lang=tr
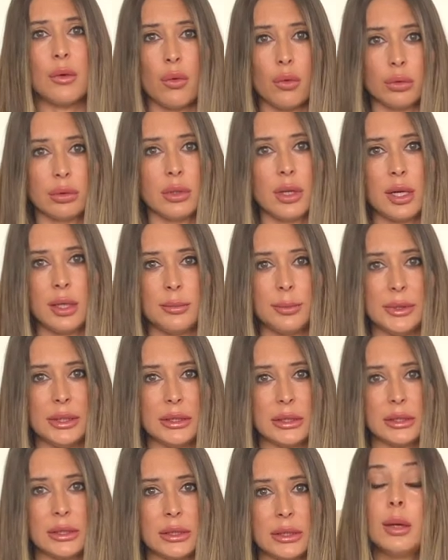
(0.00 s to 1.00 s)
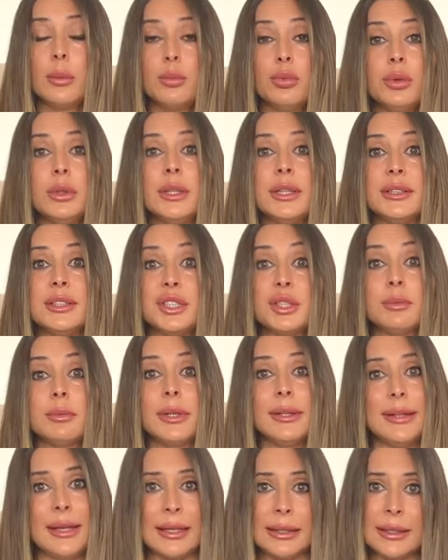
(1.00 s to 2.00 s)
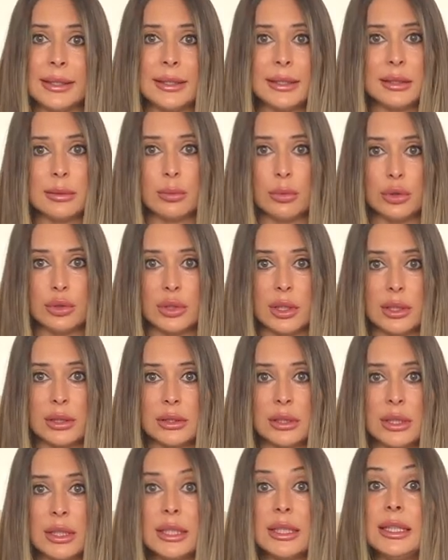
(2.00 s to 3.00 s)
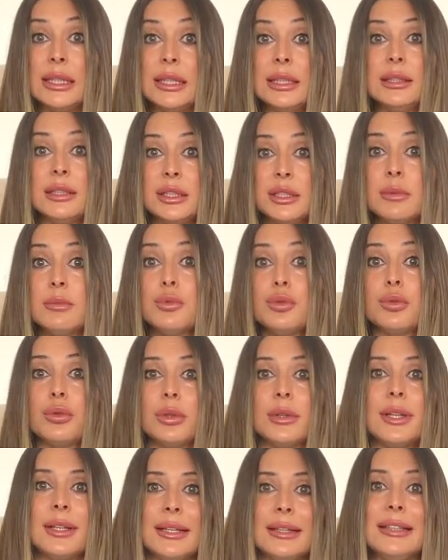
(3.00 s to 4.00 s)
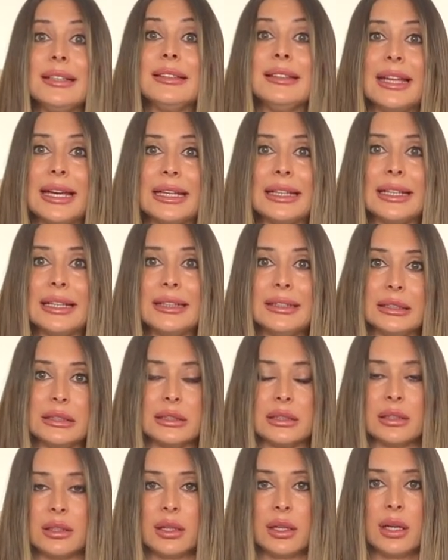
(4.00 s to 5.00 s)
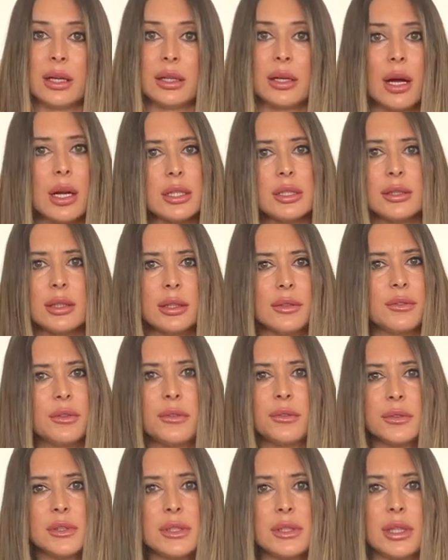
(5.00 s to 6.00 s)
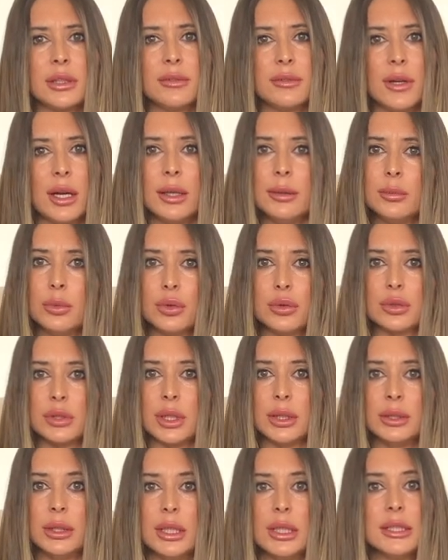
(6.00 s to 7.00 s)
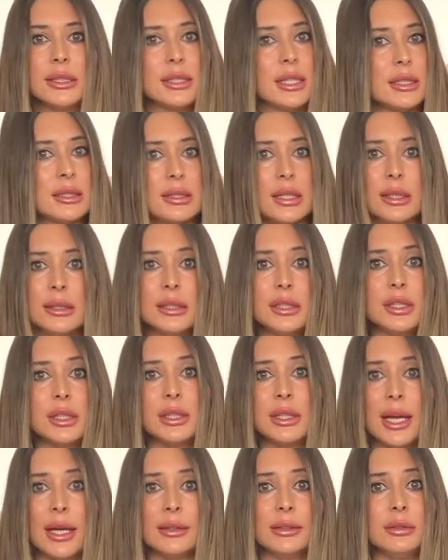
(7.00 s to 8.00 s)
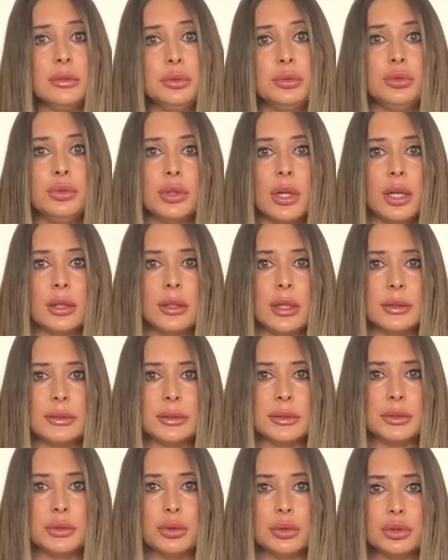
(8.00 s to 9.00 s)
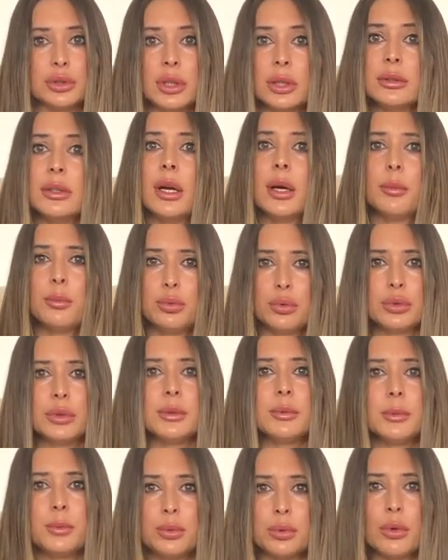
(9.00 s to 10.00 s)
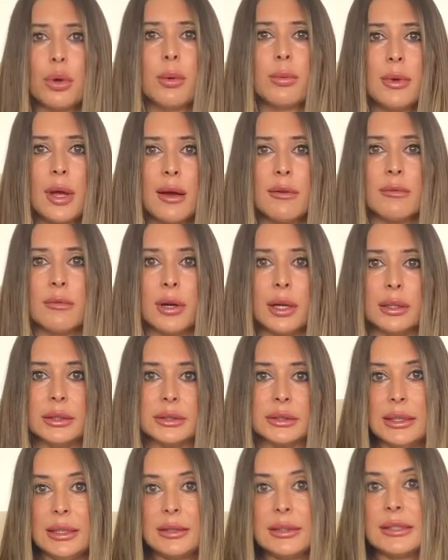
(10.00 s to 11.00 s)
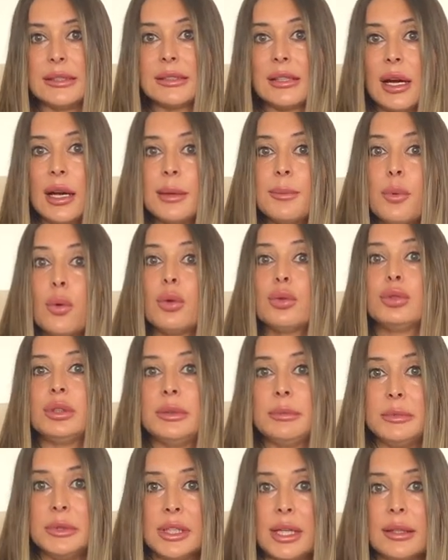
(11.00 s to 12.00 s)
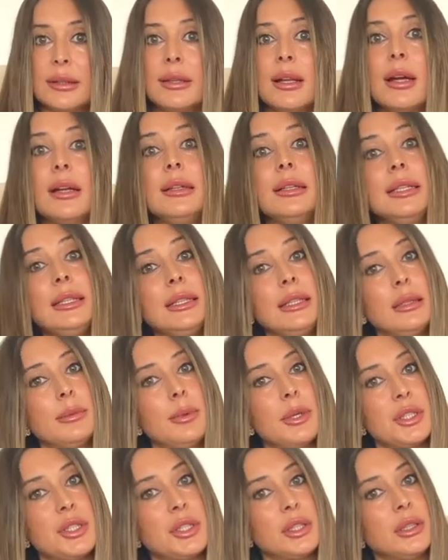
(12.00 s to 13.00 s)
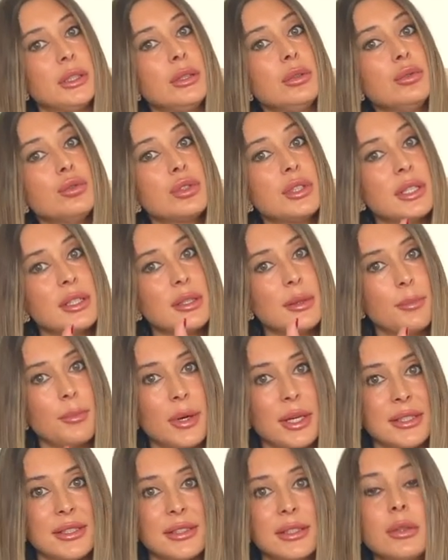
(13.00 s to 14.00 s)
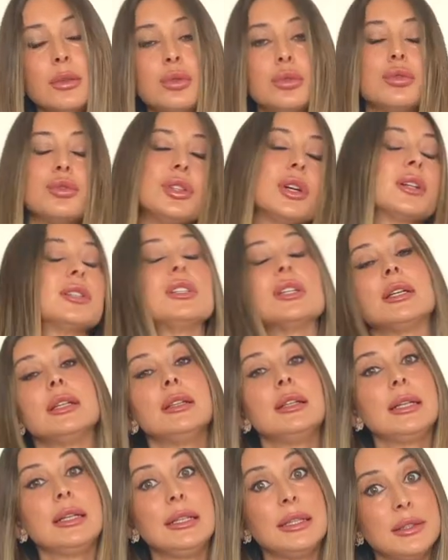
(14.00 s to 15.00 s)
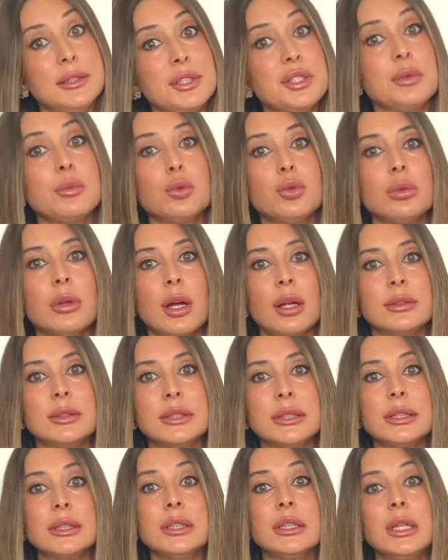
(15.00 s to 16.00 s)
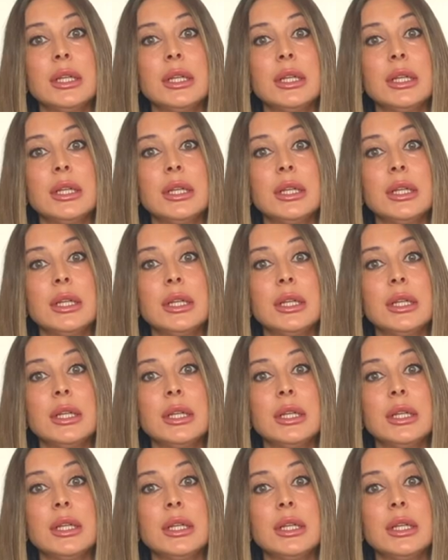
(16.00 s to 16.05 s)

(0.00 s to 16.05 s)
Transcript: onlar bilir. Bu iletişimde dengeleri bozar. İletişim çünkü ne dedik? Dengedir karşı tarafa fırsat vermiyorsan, sen sadece kendi dünyanı anlatıyorsan burada bir problem vardır. Ya da sahip olduğu imkanlarla ilgili başkalarının üzerine baskı kuracak şekilde iletişim kuranlara